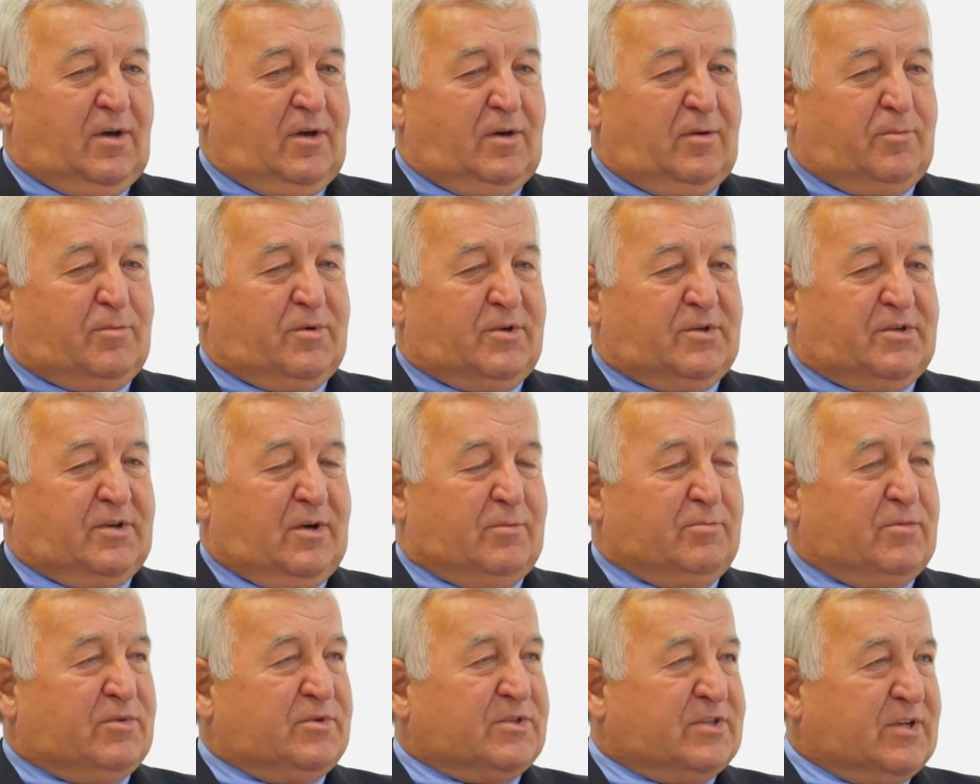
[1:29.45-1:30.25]
y,
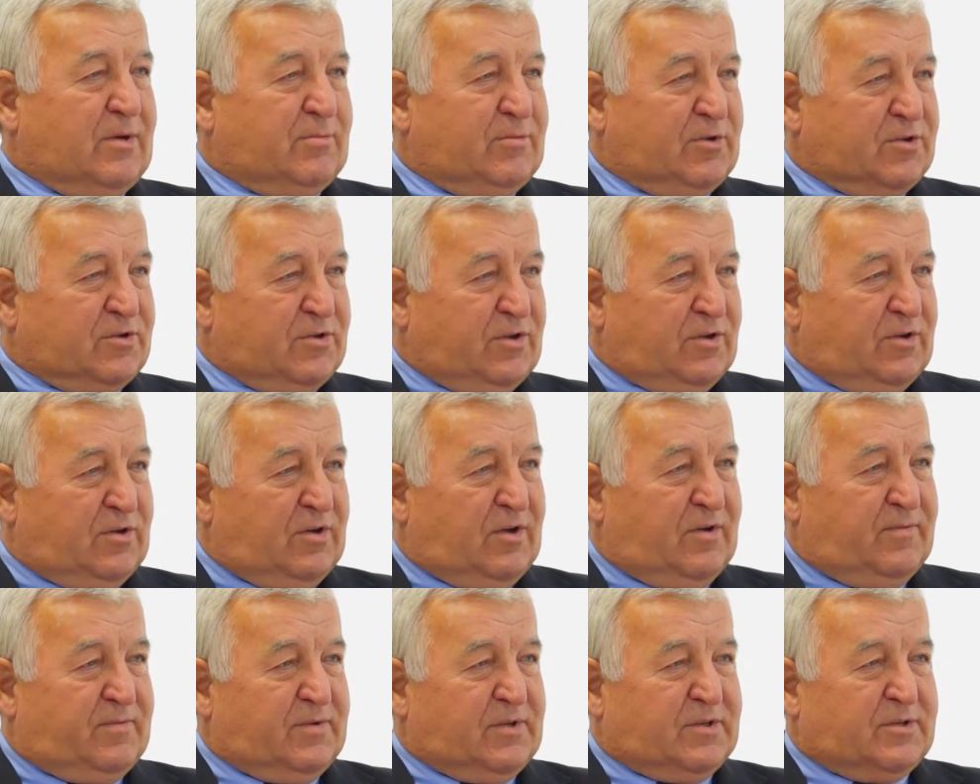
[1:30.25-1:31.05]
powiedziałbym,
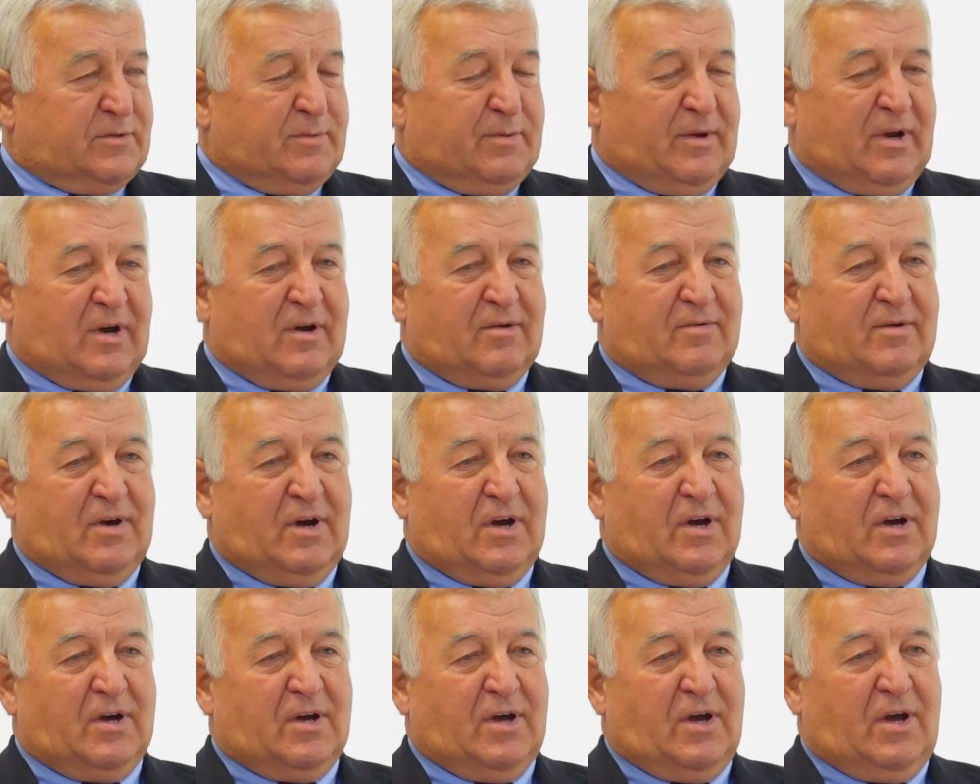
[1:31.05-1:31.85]
samorządowych
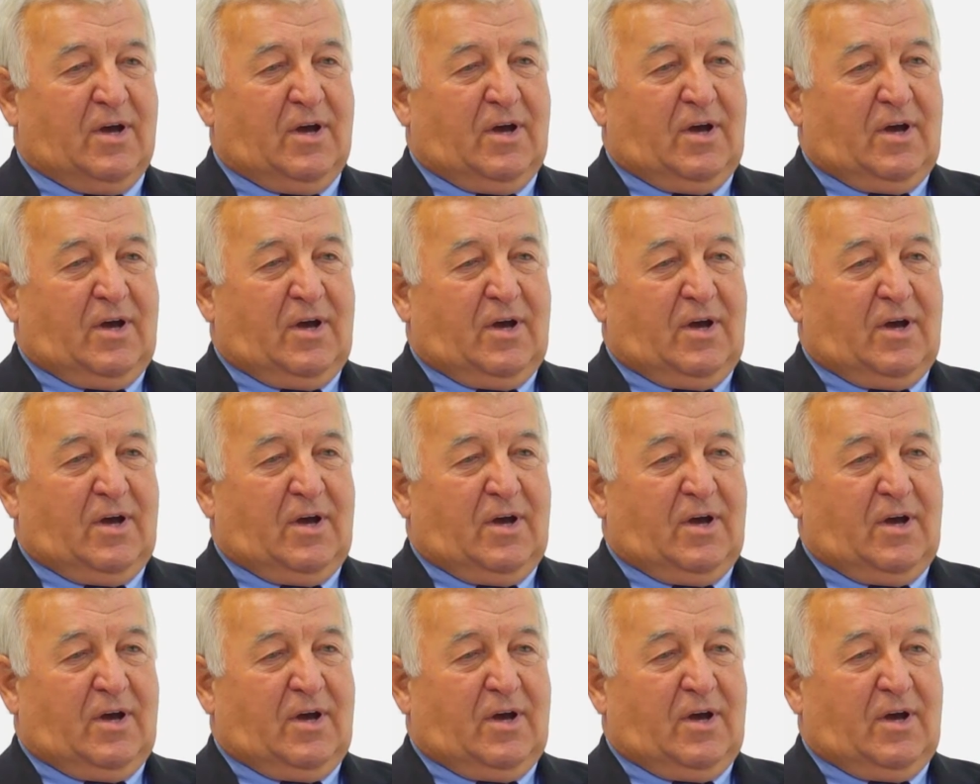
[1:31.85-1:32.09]
sprawach